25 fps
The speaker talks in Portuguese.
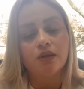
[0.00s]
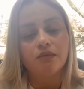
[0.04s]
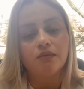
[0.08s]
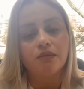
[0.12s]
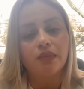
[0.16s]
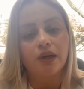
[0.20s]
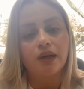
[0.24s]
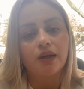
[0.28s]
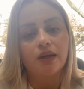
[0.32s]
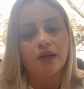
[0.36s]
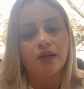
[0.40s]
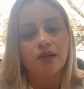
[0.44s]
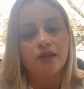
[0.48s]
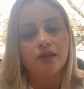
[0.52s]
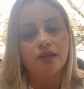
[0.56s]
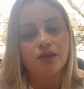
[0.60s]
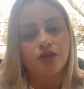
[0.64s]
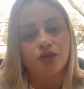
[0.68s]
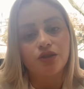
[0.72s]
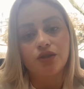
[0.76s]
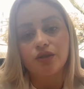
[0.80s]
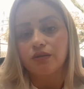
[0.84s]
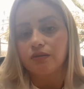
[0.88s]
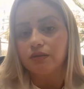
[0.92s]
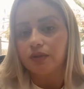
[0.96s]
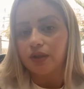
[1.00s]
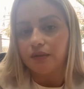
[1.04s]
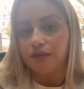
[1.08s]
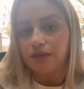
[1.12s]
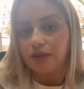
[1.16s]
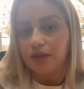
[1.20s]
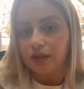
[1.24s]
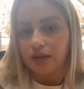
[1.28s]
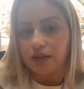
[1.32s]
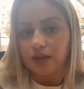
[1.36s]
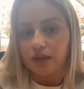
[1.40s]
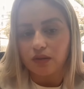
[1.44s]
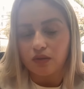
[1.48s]
mas a gente não deve
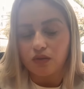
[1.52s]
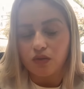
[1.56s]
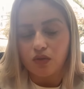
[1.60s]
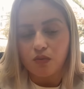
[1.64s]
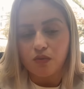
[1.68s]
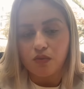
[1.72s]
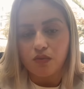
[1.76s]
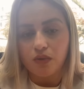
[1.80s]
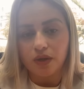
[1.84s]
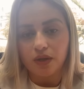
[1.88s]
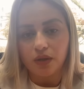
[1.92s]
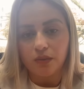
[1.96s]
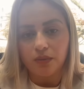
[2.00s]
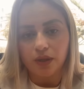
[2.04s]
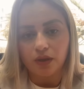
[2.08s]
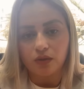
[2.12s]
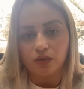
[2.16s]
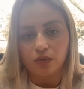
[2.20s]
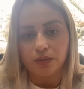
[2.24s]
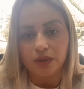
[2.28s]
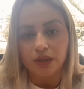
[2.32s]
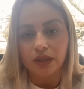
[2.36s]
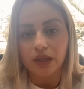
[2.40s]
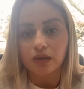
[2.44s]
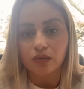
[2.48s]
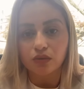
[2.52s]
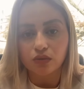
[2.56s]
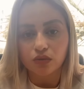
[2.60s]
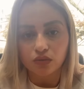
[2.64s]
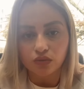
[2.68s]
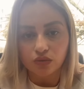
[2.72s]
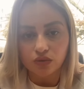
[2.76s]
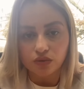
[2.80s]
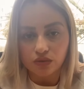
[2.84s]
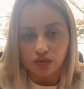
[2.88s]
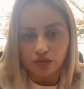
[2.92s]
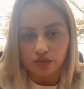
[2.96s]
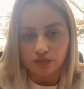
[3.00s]
tratá-la como um alimento
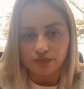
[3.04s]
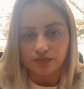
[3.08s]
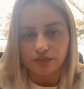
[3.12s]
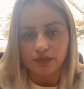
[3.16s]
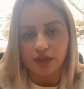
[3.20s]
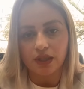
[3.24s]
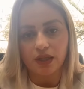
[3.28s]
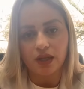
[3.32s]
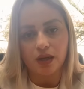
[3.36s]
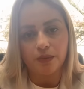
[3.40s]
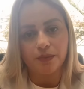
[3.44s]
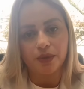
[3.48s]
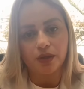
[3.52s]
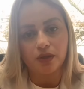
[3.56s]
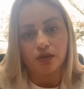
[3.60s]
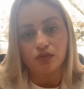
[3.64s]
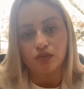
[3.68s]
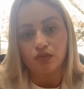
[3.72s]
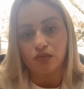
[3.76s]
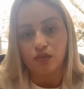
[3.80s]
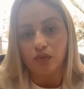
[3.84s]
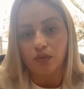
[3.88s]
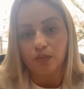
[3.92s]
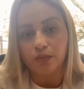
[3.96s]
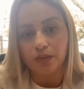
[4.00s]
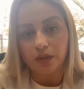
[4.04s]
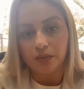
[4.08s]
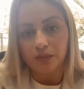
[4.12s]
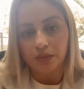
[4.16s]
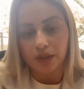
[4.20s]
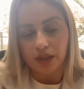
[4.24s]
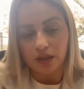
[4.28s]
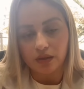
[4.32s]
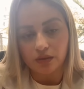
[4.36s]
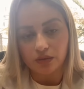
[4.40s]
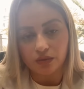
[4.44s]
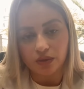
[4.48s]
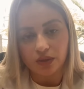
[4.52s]
milagroso, ela é apenas um
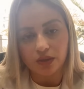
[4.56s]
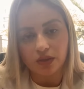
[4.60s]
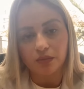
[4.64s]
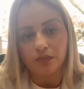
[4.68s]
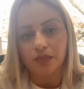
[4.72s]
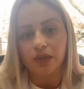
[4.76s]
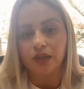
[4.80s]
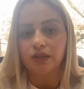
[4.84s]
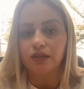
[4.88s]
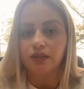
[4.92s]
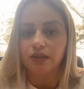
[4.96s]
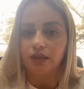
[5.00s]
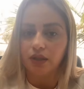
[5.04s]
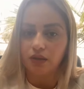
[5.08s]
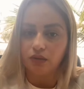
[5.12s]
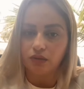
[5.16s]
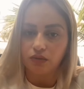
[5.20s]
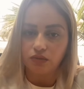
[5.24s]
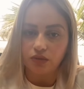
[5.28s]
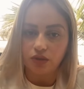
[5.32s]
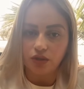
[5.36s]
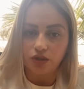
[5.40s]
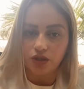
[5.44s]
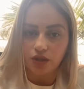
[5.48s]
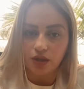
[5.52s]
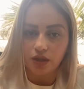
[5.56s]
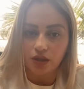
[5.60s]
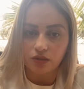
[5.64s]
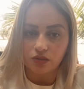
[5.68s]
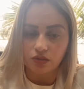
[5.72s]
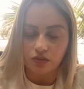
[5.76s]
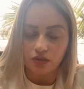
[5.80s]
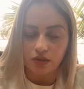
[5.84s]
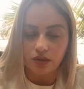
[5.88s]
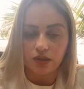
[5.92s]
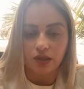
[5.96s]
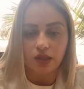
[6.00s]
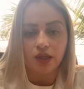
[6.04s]
complemento e também tem
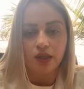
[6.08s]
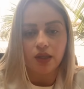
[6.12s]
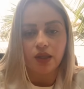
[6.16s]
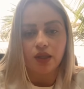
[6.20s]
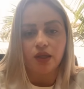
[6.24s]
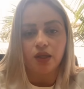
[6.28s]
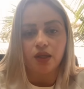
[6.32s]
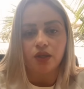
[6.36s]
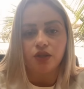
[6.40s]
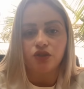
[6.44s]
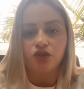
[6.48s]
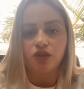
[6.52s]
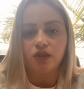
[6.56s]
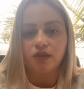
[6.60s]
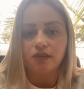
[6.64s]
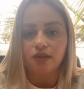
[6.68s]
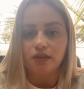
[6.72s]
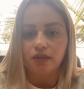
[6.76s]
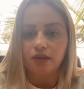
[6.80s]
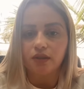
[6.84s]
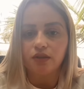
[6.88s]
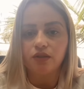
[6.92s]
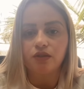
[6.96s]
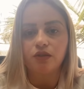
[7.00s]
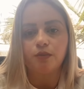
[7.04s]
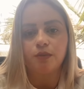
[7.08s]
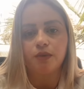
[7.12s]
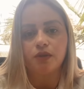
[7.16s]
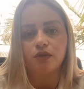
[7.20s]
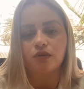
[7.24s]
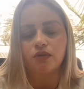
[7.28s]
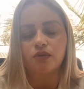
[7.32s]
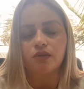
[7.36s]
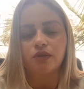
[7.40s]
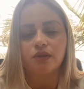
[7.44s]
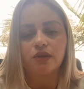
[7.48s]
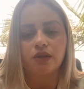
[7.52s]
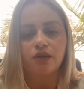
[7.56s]
contraindicações. Gestantes,
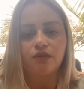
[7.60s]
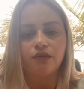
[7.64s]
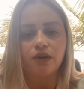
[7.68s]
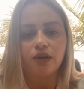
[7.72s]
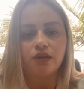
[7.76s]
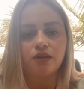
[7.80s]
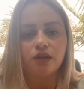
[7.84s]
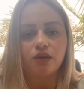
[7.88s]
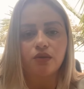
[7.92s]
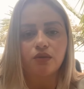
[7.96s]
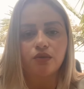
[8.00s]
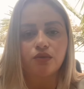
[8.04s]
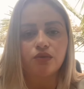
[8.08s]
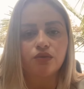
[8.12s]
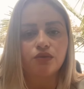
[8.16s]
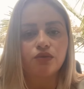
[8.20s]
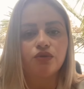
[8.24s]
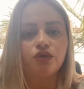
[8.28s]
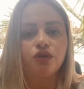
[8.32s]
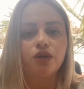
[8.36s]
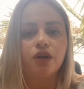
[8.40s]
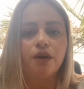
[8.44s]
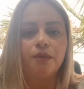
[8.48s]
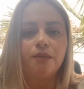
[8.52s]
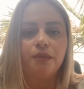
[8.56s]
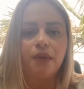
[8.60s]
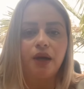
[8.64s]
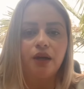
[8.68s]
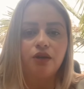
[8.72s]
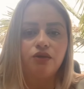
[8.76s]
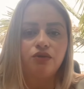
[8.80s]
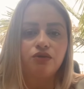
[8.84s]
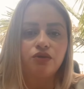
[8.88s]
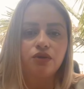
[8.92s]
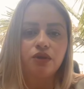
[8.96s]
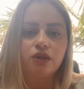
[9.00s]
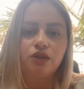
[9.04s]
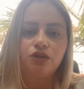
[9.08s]
pessoas que fazem uso de
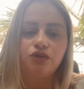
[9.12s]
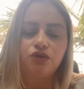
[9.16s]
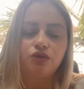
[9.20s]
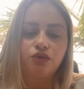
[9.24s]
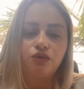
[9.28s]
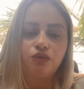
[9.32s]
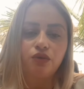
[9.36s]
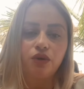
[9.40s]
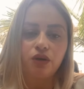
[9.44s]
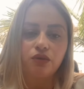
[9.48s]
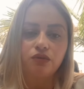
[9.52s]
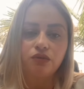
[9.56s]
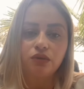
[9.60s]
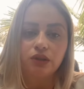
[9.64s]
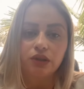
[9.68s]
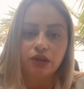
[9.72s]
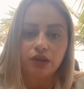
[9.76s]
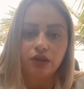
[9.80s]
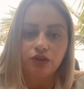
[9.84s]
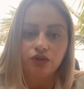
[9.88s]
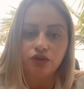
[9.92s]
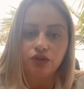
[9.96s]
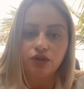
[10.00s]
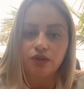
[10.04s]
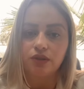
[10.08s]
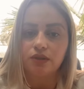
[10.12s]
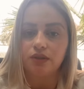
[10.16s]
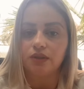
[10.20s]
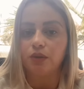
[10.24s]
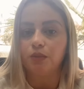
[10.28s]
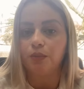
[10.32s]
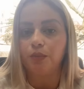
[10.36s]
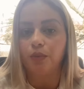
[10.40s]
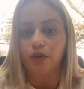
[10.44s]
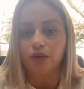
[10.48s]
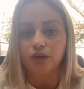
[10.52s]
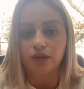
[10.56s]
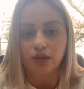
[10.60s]
remédios anticoagulantes
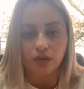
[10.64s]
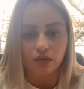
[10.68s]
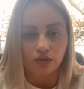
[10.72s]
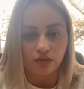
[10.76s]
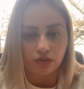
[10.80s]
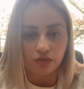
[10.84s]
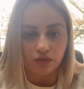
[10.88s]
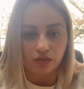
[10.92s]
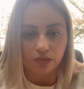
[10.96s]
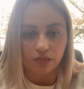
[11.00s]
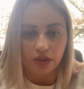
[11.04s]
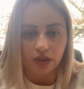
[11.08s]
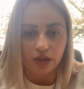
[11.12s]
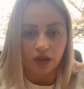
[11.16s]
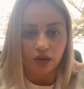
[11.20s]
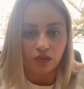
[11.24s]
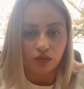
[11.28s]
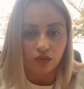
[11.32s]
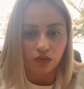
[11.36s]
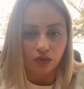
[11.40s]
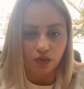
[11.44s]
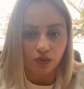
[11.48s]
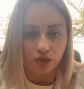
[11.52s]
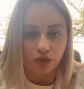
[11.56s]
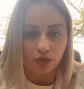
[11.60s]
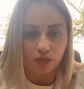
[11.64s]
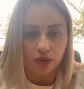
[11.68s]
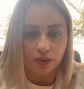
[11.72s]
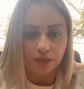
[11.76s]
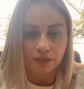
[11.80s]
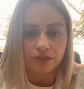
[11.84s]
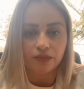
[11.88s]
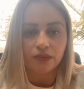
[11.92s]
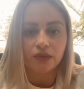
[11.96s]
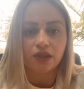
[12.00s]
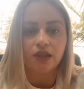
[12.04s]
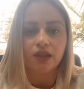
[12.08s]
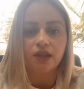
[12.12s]
não podem consumir a
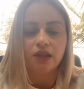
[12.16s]
cúrcuma